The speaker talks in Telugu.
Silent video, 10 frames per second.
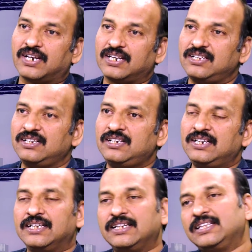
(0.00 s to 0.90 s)
వల్ల
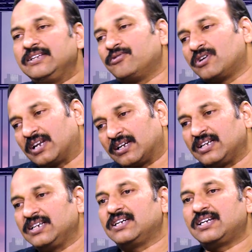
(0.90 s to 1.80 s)
ఇది ఒక
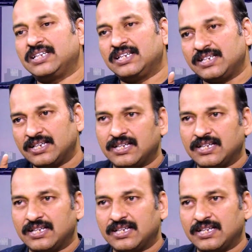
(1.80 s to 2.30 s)
రకంగా ఈ